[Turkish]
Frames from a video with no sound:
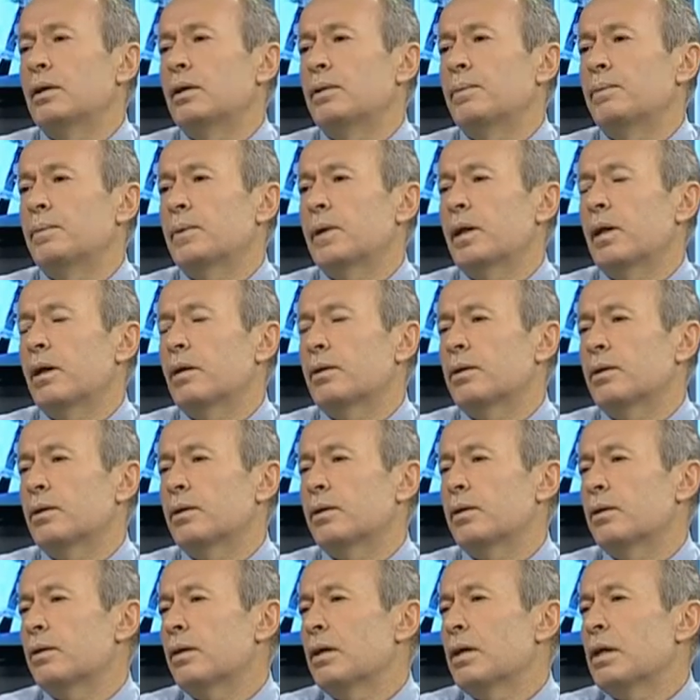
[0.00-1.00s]

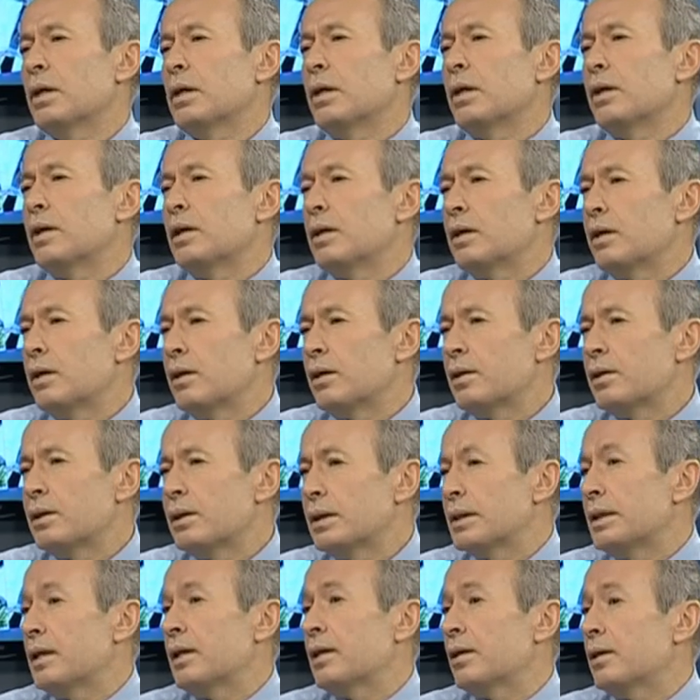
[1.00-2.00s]
imkanların e,
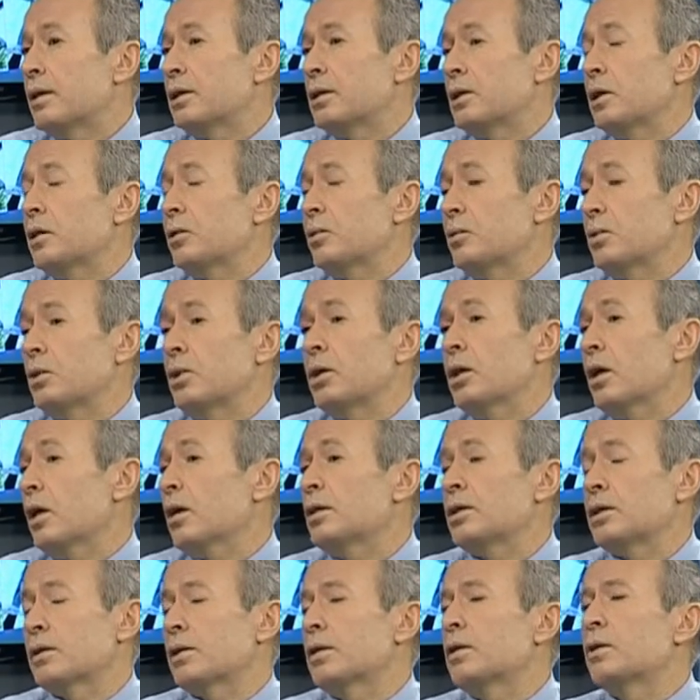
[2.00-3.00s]
size yetecek düzeyde
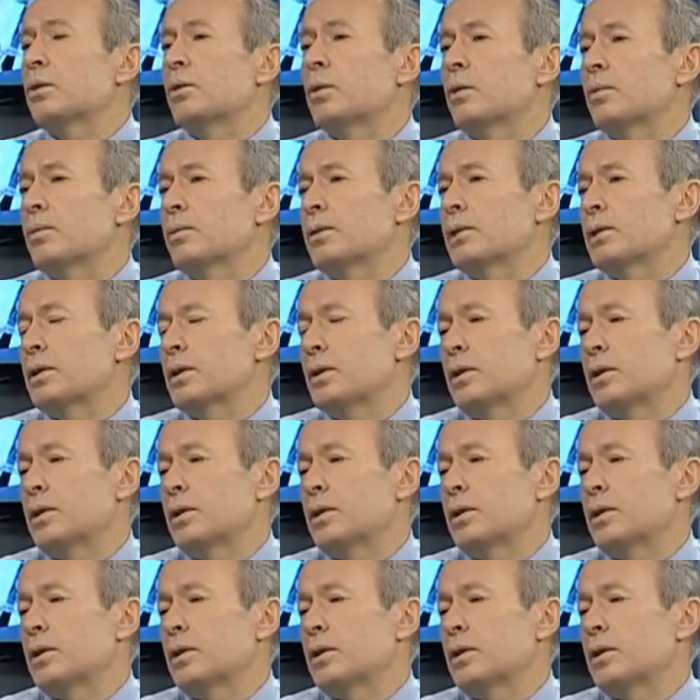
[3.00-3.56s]
asgari olması